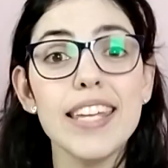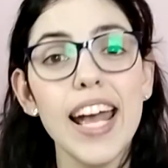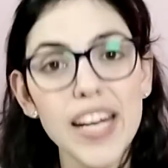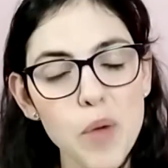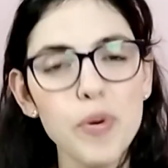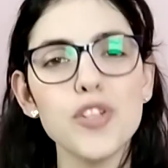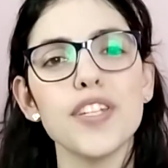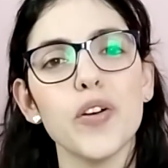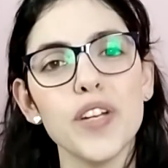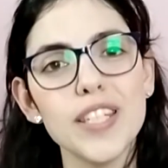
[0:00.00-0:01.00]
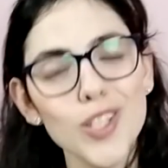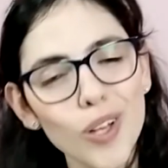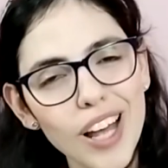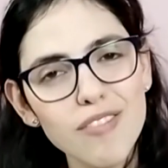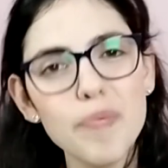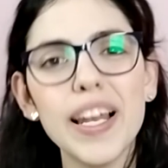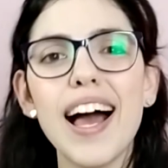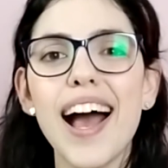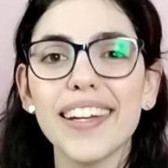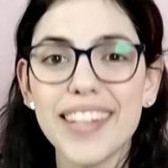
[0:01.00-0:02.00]
E aí, depois de ter conhecido Olavo
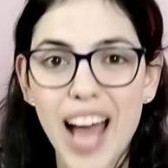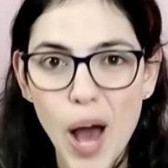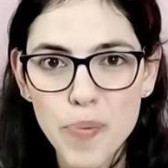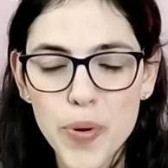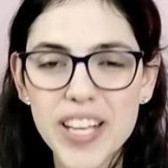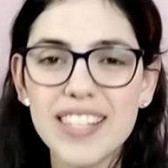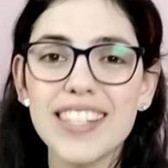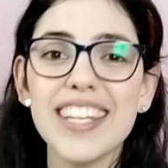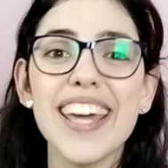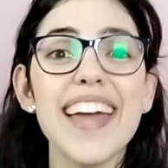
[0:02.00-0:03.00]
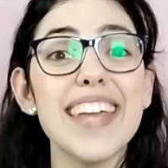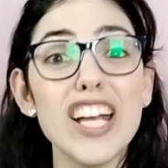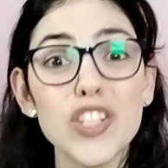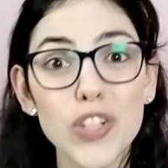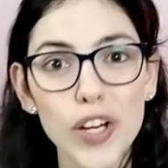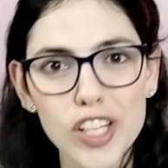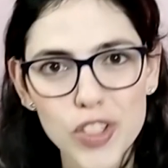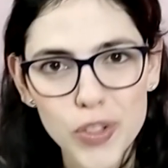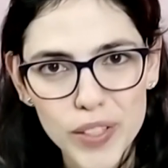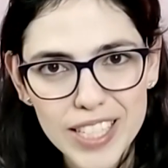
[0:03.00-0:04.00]
Bilac, a poesia e a história
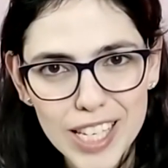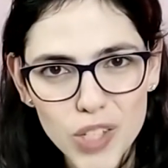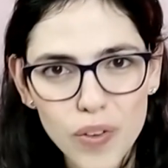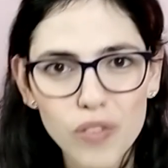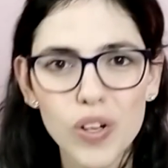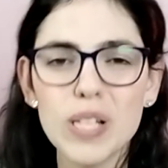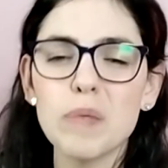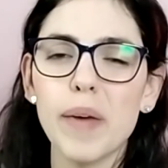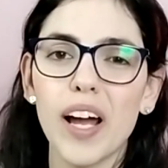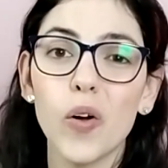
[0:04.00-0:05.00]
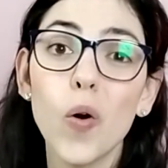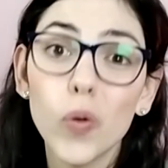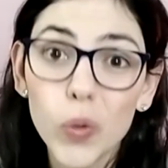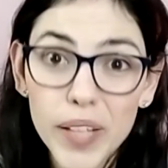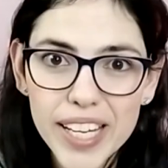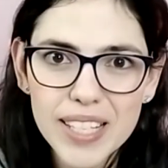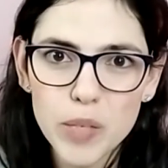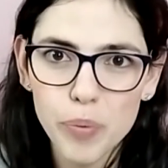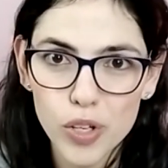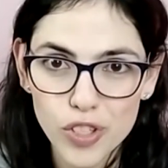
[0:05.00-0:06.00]
de todas as vovós, para concluir
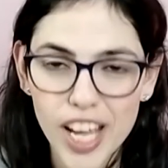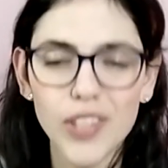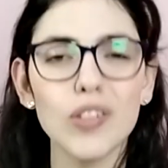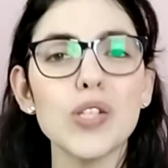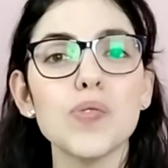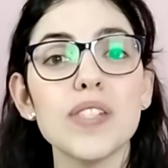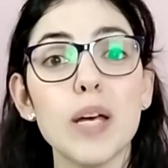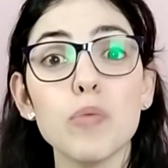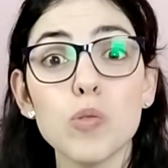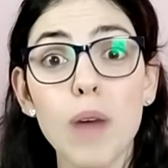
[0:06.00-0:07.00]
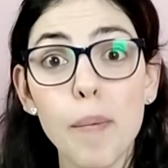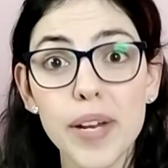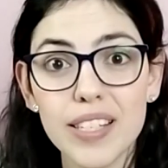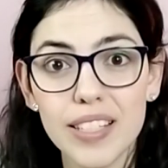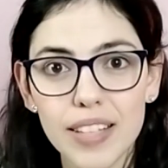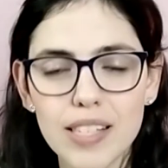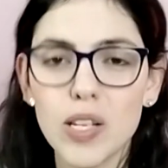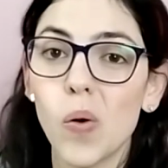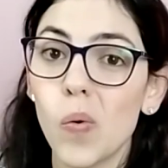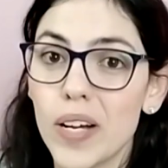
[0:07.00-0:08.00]
esse projeto, nós fizemos uma
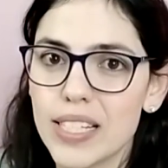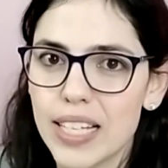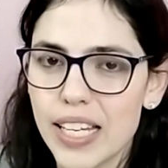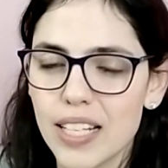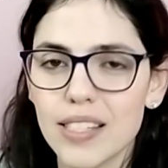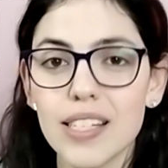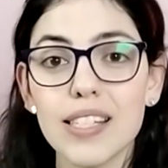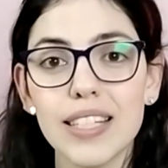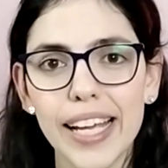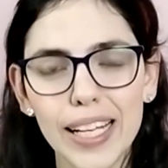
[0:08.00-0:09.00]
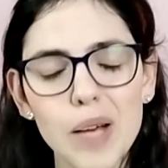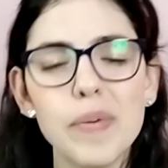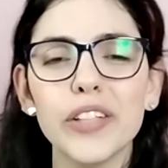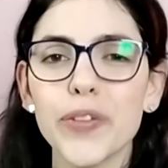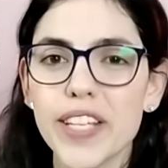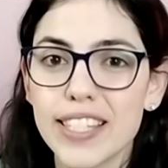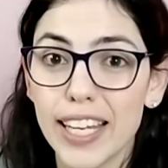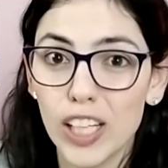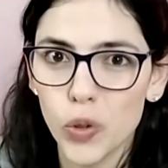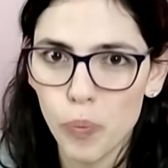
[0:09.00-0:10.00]
apresentação com as crianças declamando e
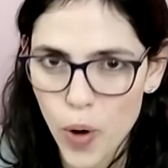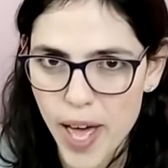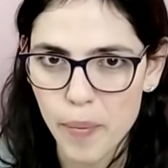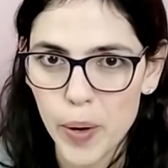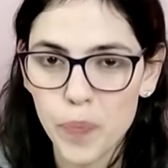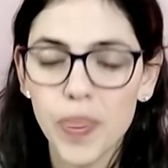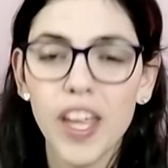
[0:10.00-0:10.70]
encenando o poema.